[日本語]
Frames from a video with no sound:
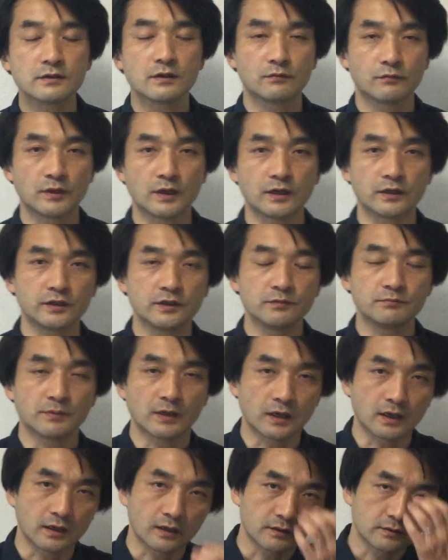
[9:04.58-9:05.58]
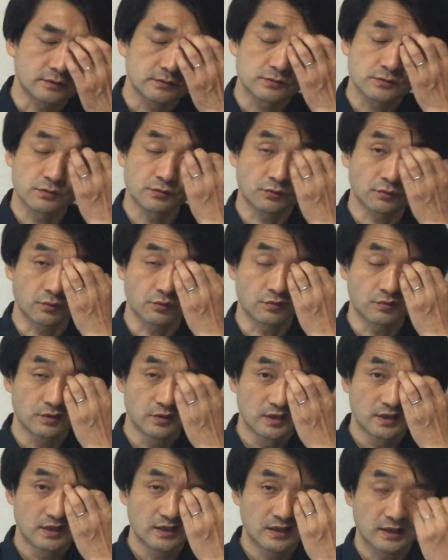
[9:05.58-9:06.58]
たは今その
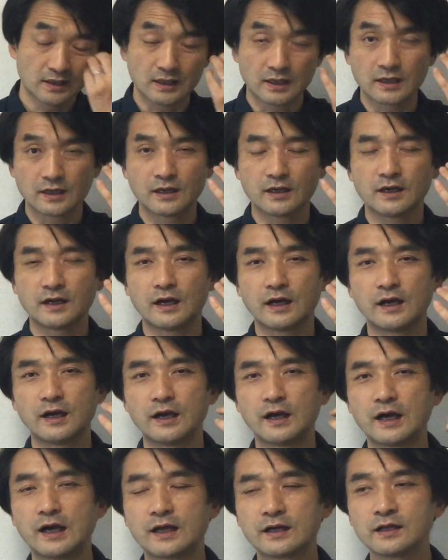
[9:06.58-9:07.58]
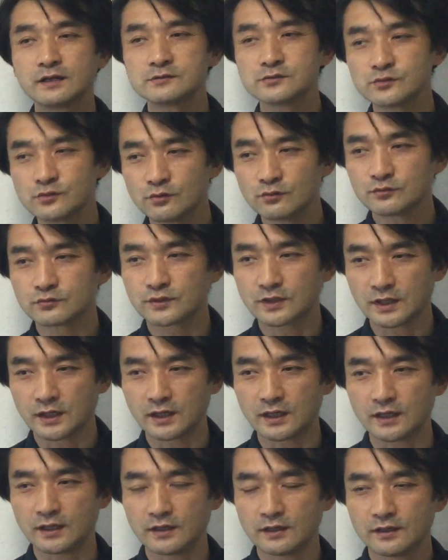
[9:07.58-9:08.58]
争う
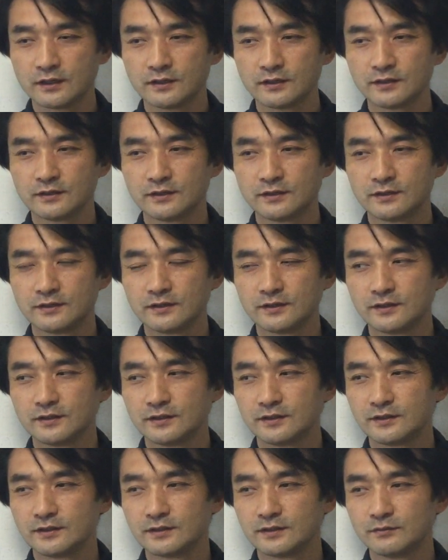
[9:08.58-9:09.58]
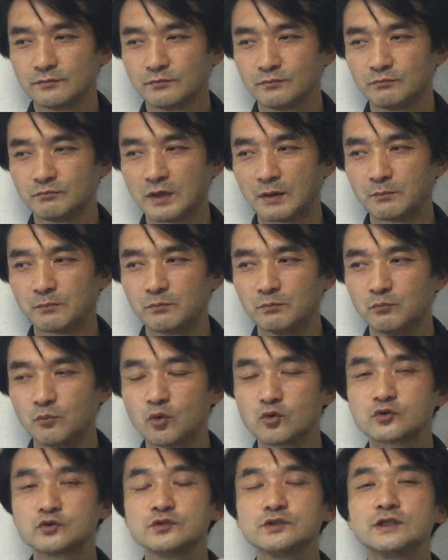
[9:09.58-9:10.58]
か、まあ、
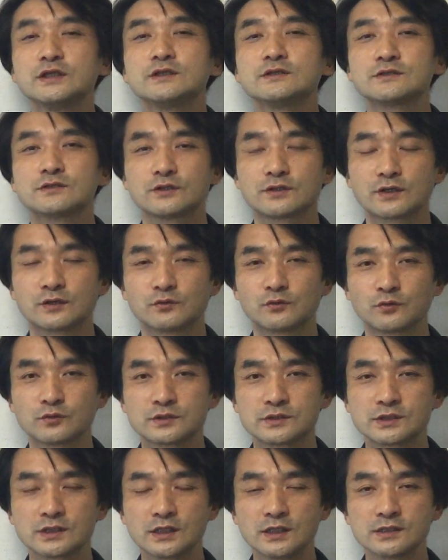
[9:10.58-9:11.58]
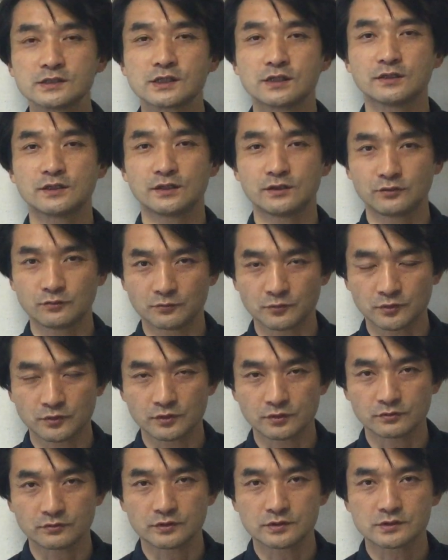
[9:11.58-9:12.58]
黙認するか、どっちかしかないと思っ
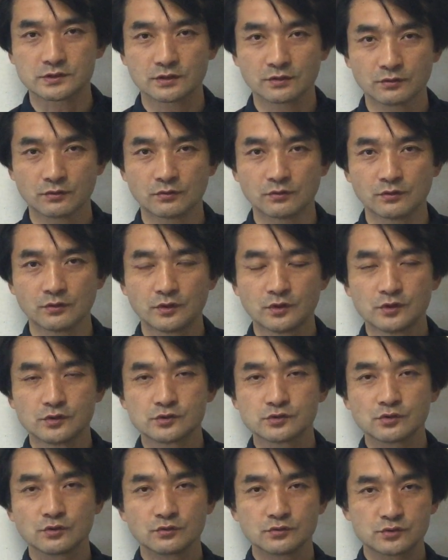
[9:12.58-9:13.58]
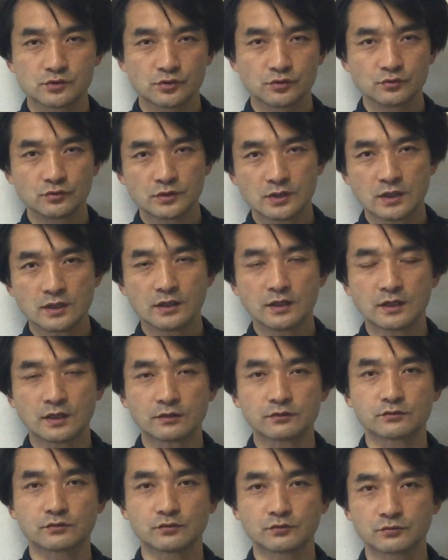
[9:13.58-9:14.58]
てるんですけど、その中間があ
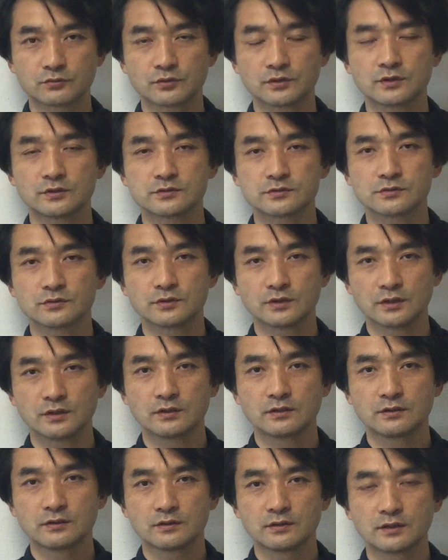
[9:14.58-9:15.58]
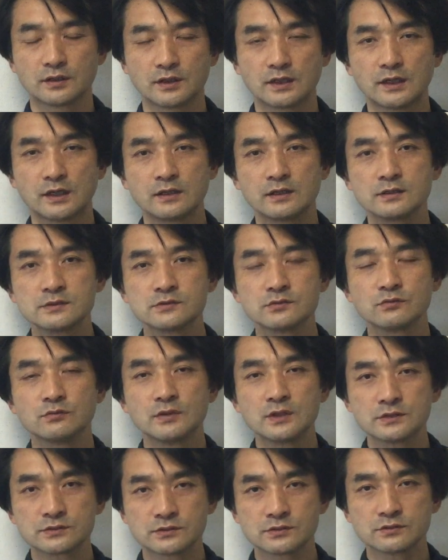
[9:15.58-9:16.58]
るってことなんですよね。争
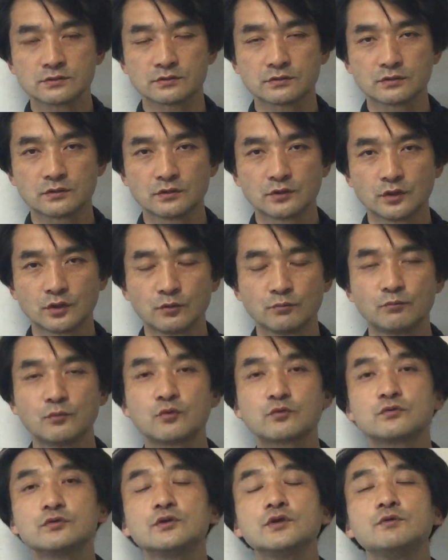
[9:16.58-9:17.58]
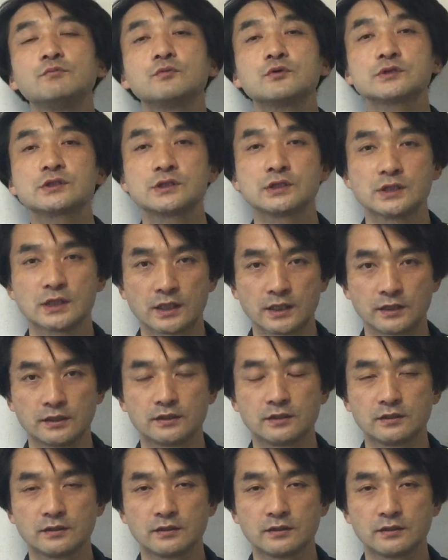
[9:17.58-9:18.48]
わず、黙認もしない。